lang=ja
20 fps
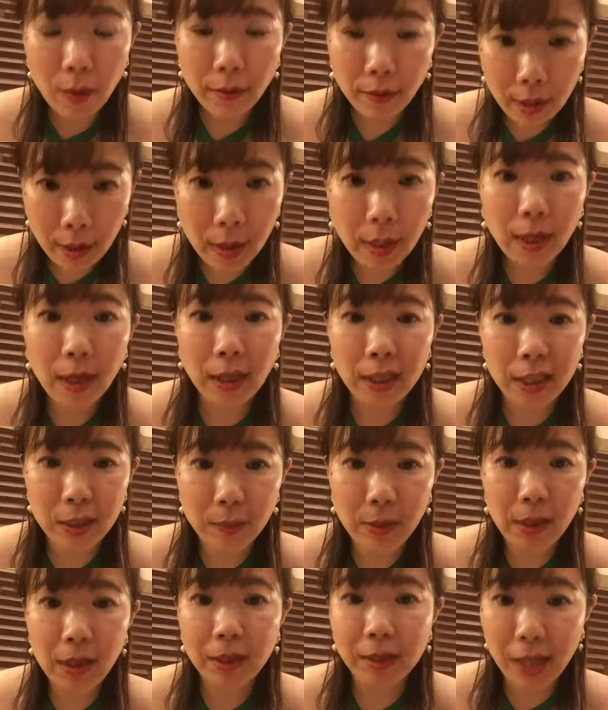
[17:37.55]
何か始
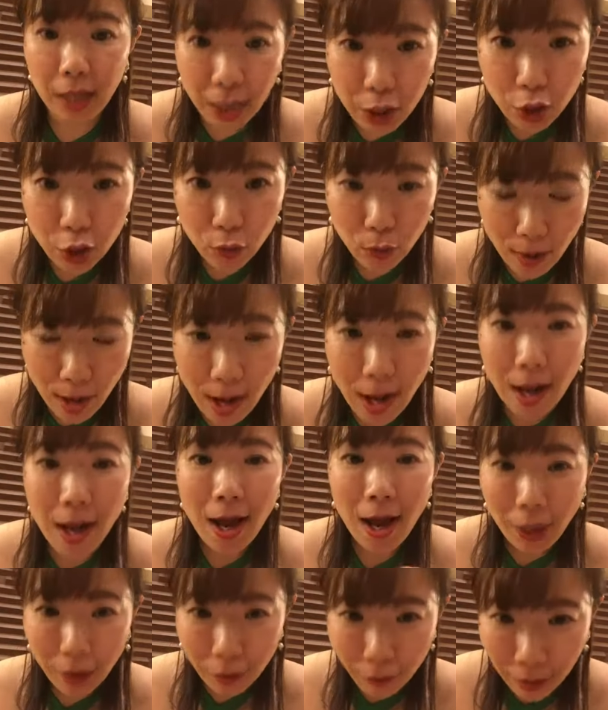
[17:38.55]
めた最初は
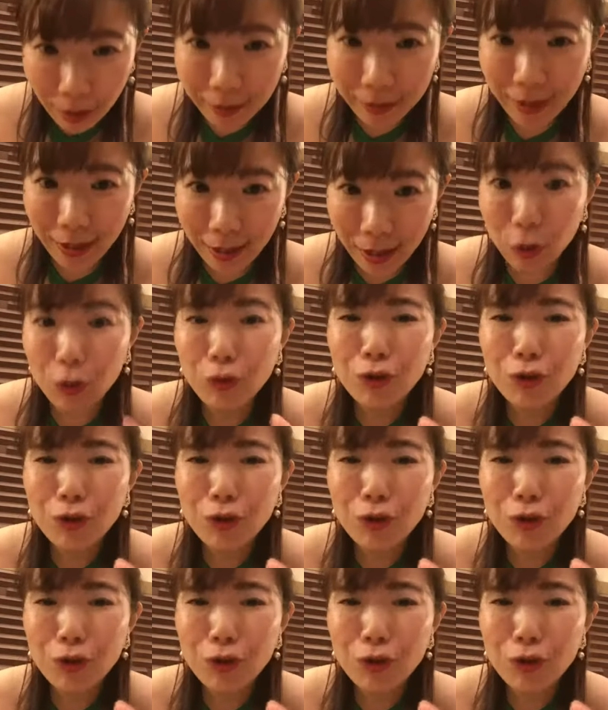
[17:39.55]
春なんだから